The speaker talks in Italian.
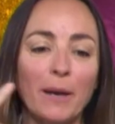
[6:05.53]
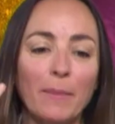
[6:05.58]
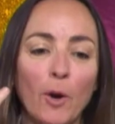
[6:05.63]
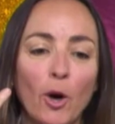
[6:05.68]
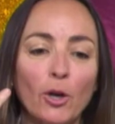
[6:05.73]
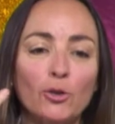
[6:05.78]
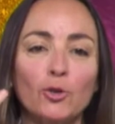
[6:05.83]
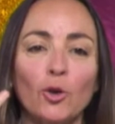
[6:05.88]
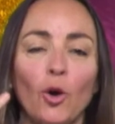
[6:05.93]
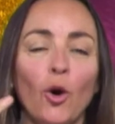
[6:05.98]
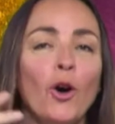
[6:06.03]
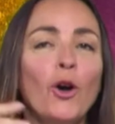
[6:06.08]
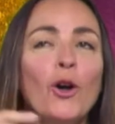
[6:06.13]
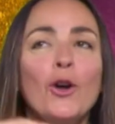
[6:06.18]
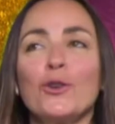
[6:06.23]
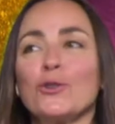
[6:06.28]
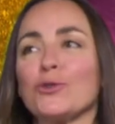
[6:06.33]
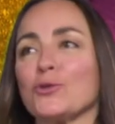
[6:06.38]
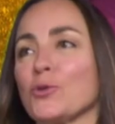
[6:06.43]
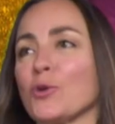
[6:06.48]
remoto
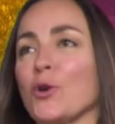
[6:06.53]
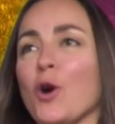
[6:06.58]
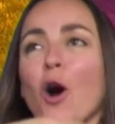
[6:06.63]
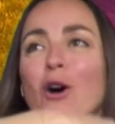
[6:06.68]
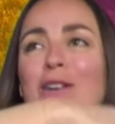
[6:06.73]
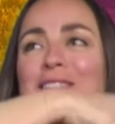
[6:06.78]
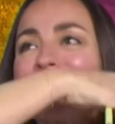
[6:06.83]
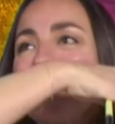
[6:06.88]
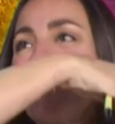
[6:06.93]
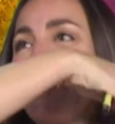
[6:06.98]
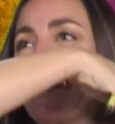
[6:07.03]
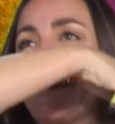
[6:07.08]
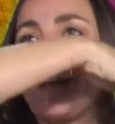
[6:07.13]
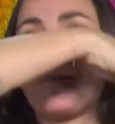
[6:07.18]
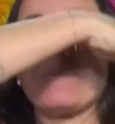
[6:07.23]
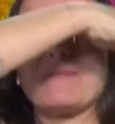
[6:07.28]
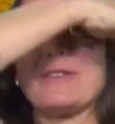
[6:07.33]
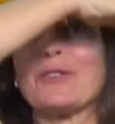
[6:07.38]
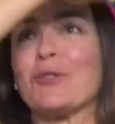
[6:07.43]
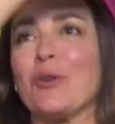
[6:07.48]
sì. su cose,
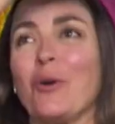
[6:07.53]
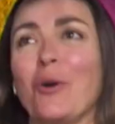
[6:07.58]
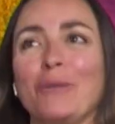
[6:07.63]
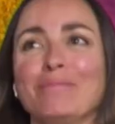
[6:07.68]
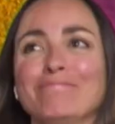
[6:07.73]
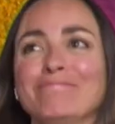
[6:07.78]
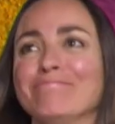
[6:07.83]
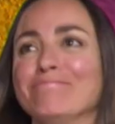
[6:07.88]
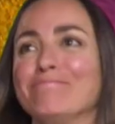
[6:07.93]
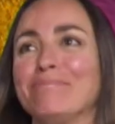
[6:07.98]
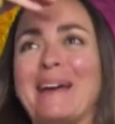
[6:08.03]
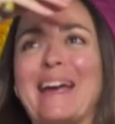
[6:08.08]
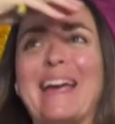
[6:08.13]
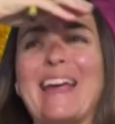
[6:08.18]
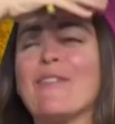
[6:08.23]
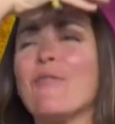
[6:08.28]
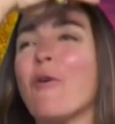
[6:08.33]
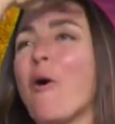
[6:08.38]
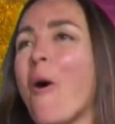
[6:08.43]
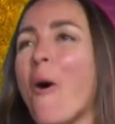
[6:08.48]
capito,
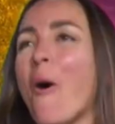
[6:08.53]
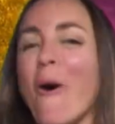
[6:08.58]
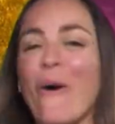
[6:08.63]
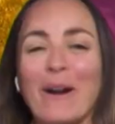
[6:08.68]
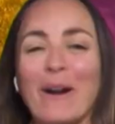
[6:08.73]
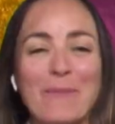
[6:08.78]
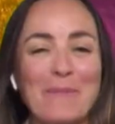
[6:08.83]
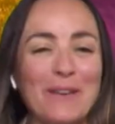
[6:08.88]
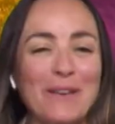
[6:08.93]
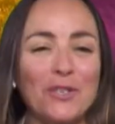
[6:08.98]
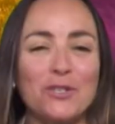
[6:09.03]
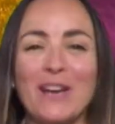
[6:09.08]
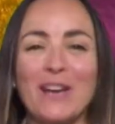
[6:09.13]
enormi,